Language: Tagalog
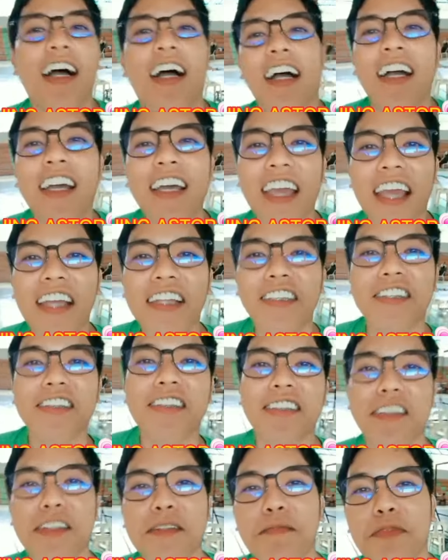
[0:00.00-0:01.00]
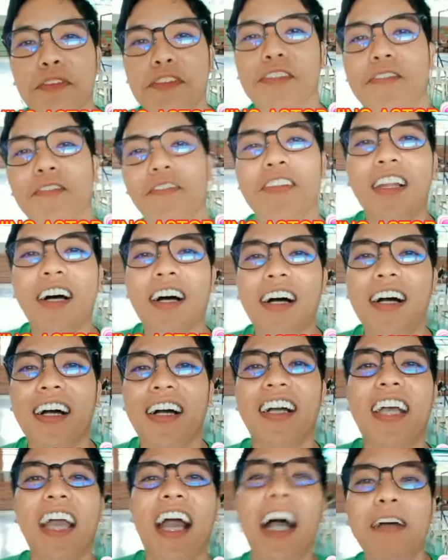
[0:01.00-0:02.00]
Hi, Angels Dimples Vlog.